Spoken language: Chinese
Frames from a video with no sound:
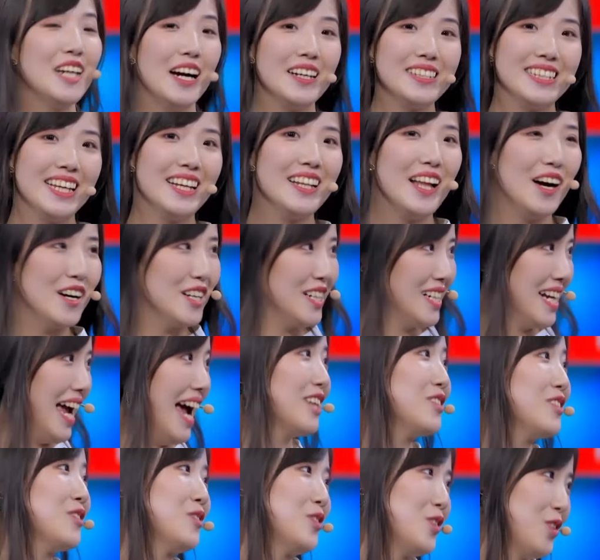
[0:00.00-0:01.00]
赵健老师
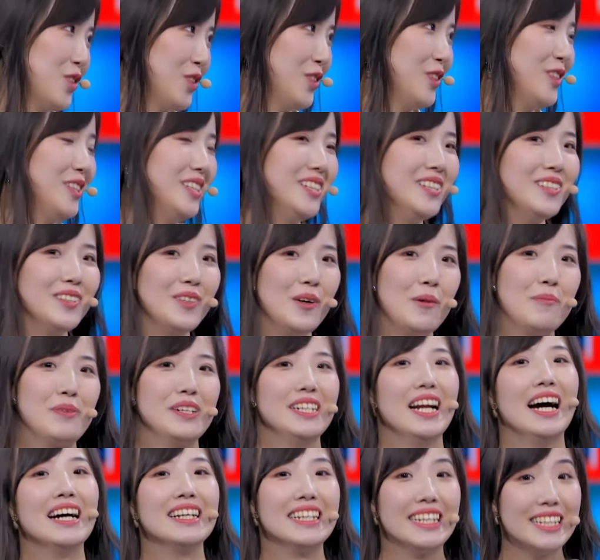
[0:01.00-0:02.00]
爱读书，我
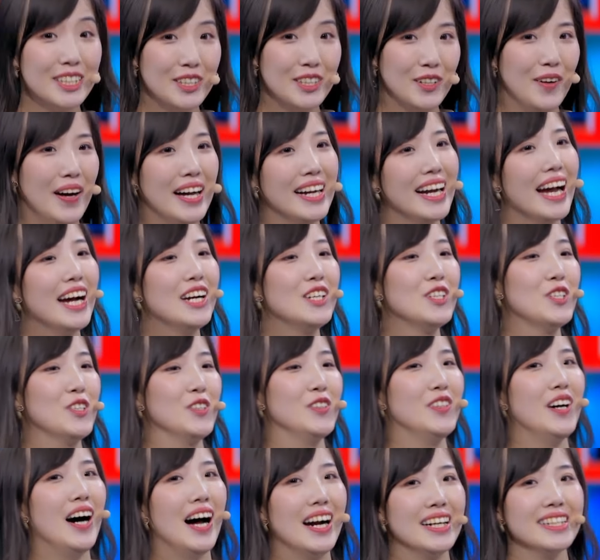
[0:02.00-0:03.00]
平常也喜欢看
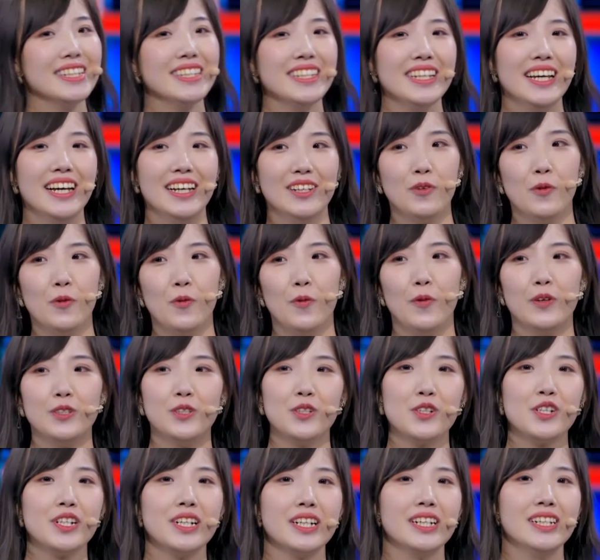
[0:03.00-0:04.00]
书，而且我
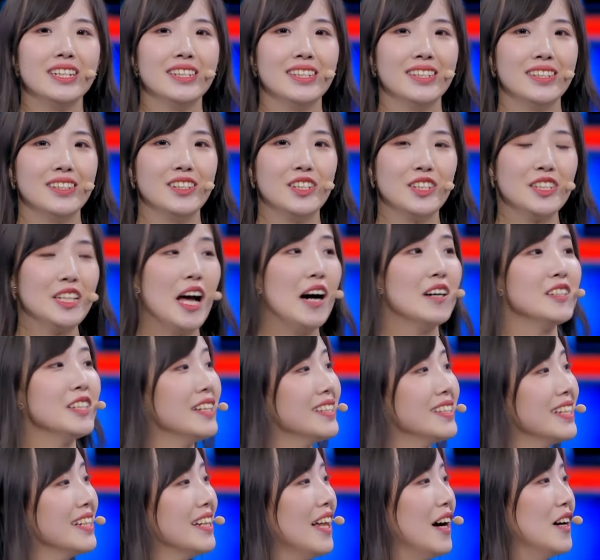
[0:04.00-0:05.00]
就是知道
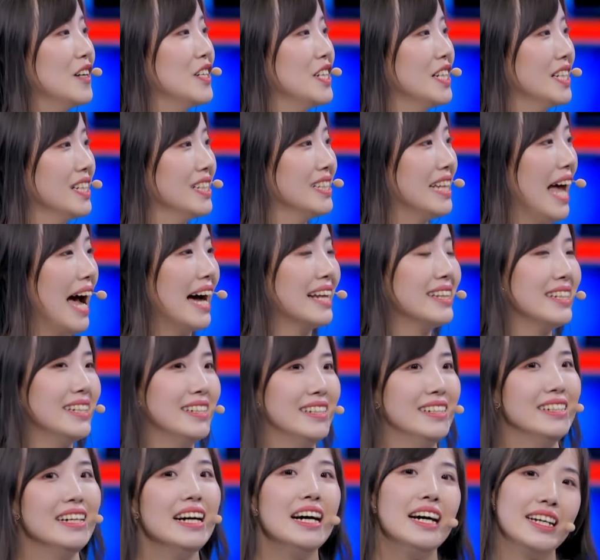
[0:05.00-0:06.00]
赵健老师他
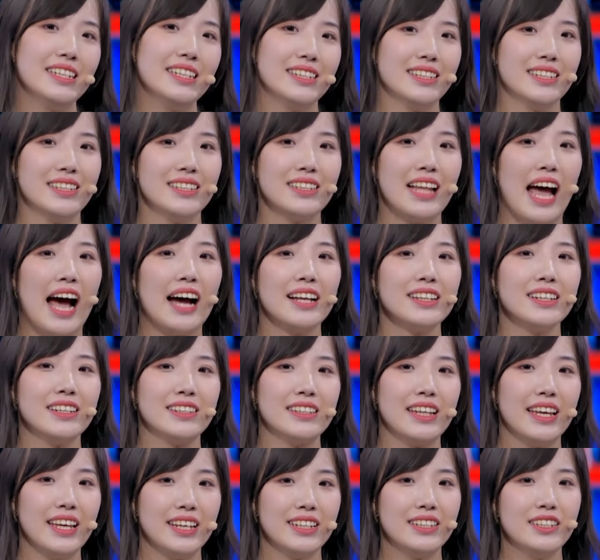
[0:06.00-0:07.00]
的
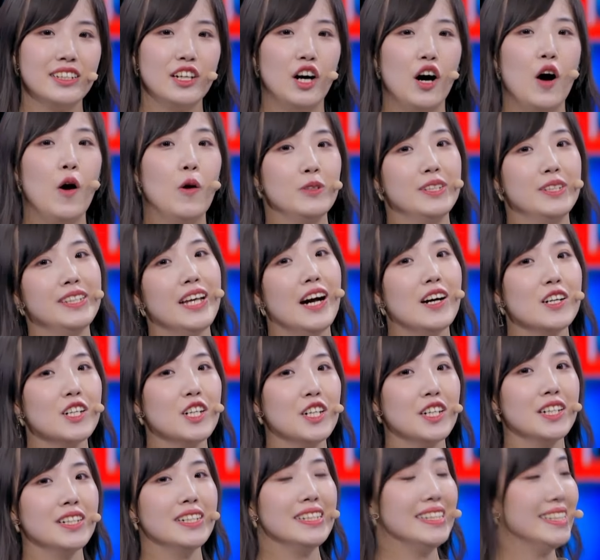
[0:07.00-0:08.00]
那个偶像
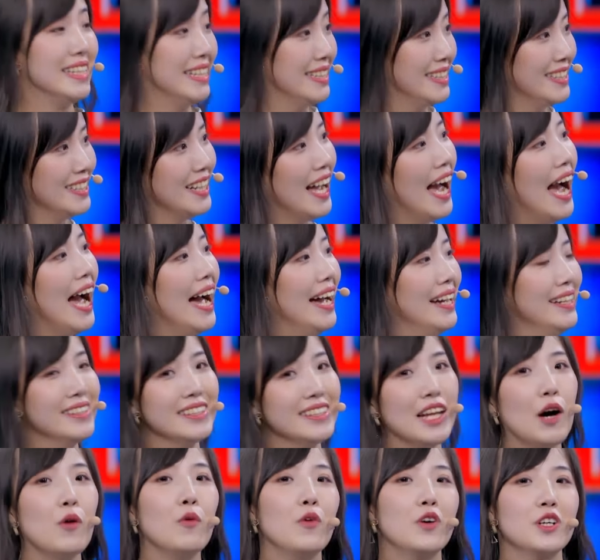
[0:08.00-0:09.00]
是冼星海，
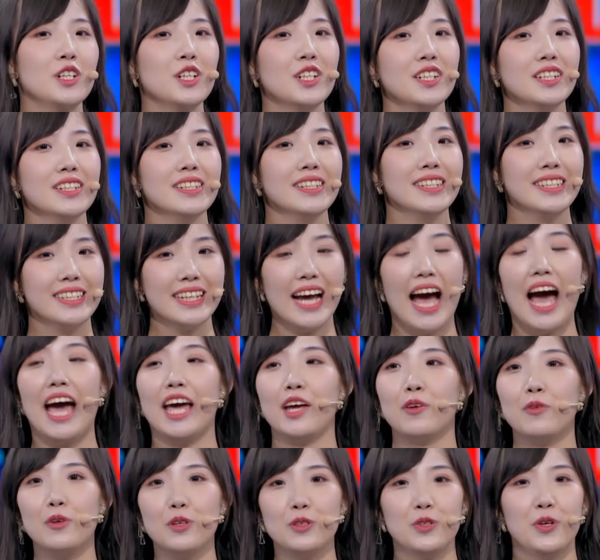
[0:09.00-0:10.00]
那我是星
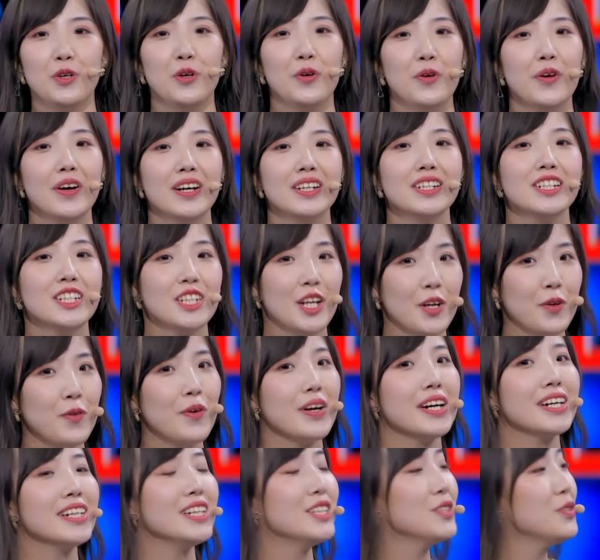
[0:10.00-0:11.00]
海音乐学院声
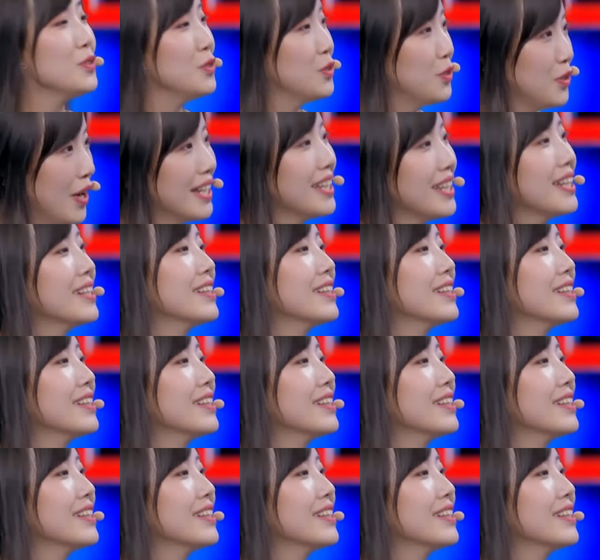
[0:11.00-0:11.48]
乐歌剧专